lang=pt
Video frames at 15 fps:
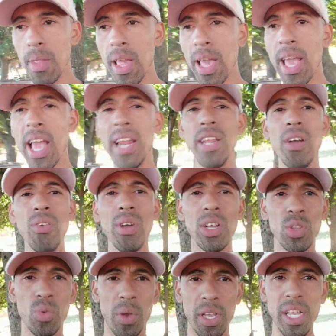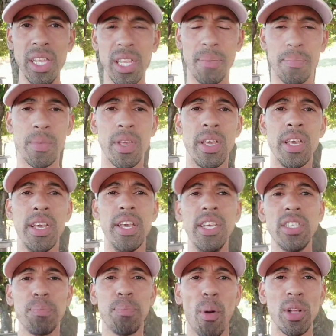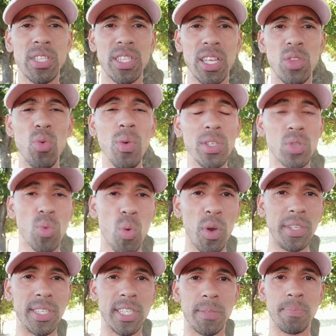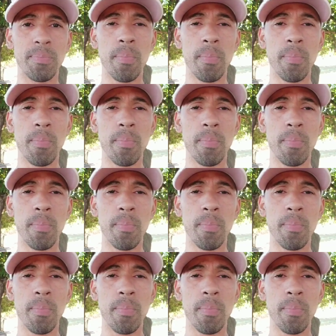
ele não cantou ainda, isso pode ser duas coisas.